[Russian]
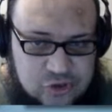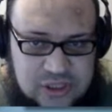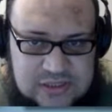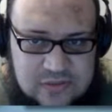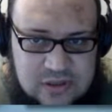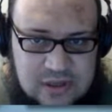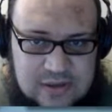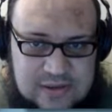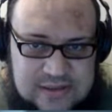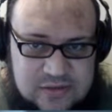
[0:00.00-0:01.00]
поучаствовать.
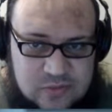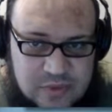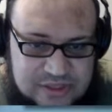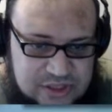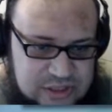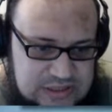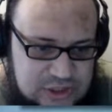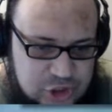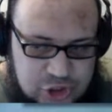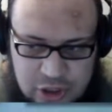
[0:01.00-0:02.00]
Здесь вот машины
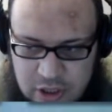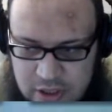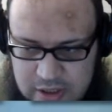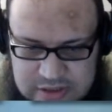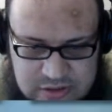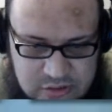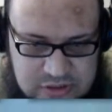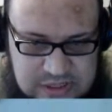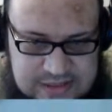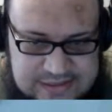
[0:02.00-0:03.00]
США,
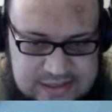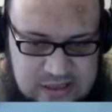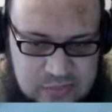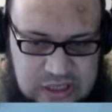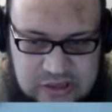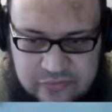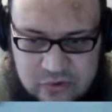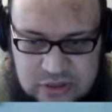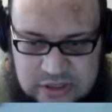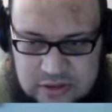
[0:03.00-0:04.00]
110 лимит,
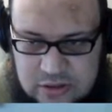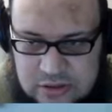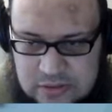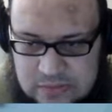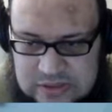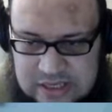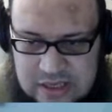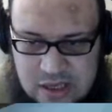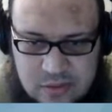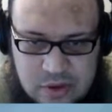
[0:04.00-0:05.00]
вот это где
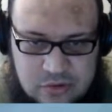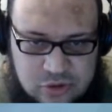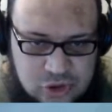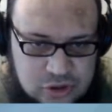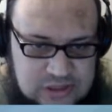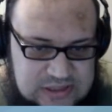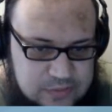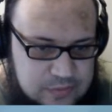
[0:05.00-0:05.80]
я могу что-то